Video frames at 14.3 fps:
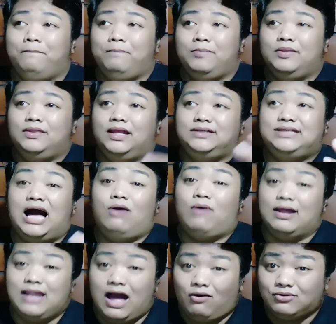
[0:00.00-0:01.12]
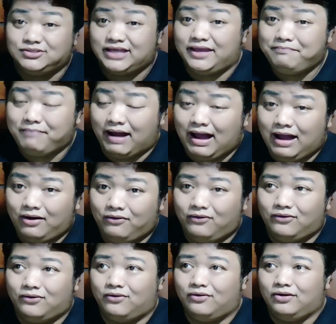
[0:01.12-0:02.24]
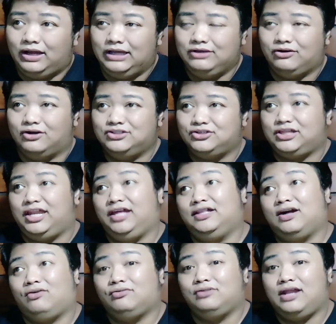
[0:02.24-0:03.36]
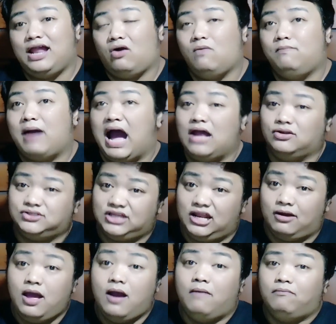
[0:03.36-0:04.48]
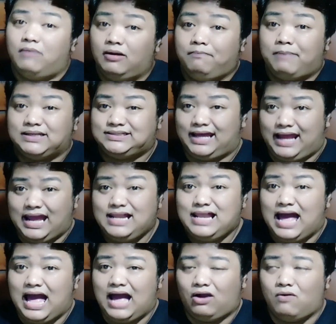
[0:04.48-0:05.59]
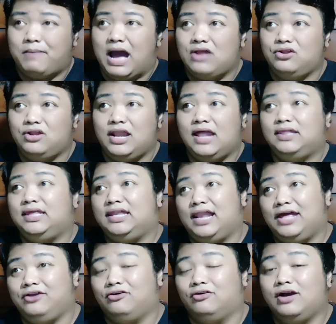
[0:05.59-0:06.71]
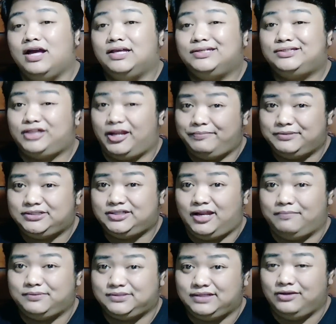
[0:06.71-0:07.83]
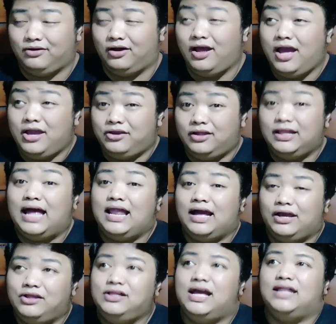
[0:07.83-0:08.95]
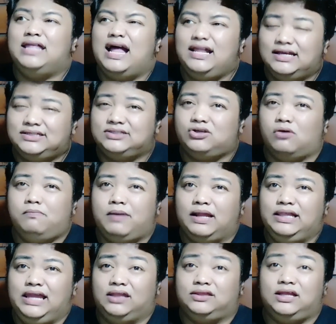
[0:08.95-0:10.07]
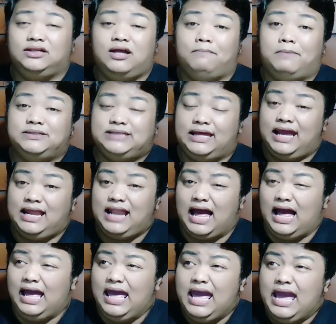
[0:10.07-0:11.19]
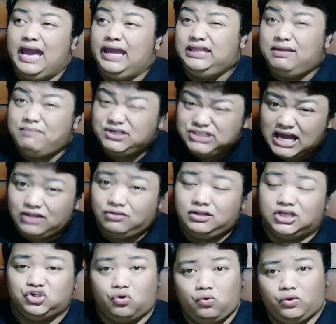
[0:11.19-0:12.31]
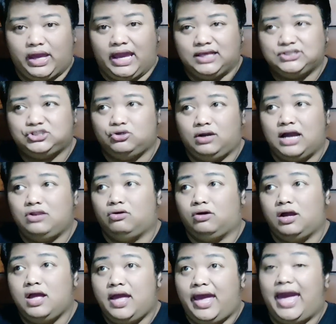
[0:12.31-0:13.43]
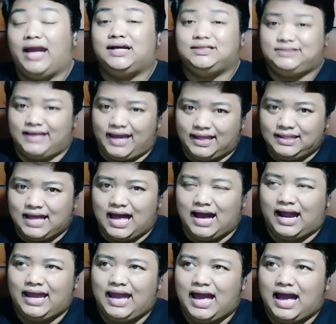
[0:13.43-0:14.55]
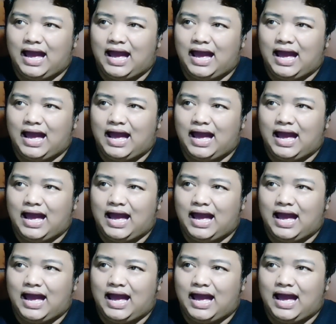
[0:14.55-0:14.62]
nagsawa na ako sa iba. Oo, ayun. So, tiningnan ko na lang kung paano sila magpasarela. Kung paano nila dinala yung strips strips na yun. Yun na lang, yun nga, dahil nga sa sobrang liit lang ng pasarela, hindi masyadong na-showcase yung ganong eksena. Kaya,